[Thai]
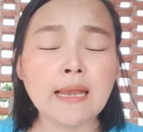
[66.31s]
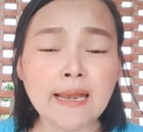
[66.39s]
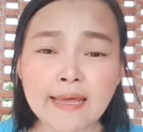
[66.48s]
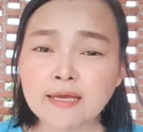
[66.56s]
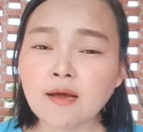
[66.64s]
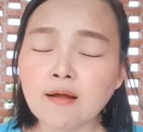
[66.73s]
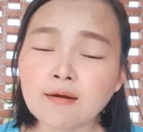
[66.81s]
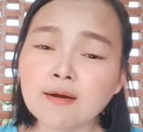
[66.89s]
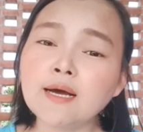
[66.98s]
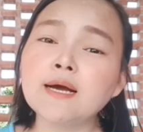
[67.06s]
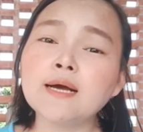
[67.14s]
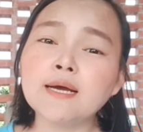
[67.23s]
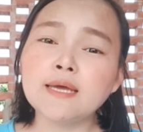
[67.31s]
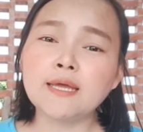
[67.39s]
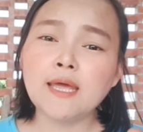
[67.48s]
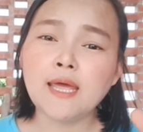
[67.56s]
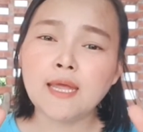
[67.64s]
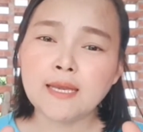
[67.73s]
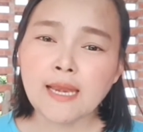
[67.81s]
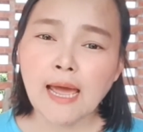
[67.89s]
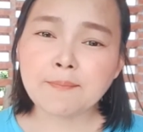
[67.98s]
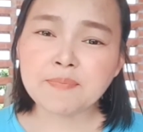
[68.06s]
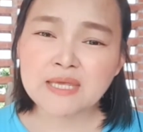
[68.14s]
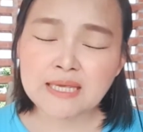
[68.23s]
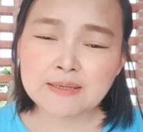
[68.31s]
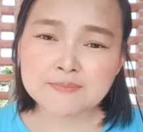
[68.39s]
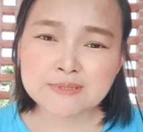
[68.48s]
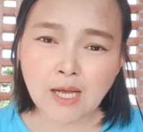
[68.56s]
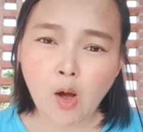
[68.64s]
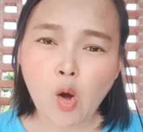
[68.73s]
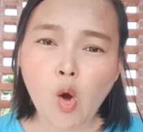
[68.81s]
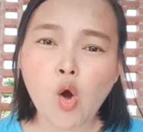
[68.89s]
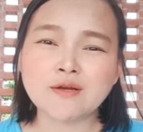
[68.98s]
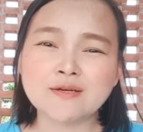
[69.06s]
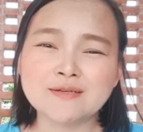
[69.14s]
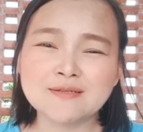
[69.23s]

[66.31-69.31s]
เล็กก็เลยนำครีมซอง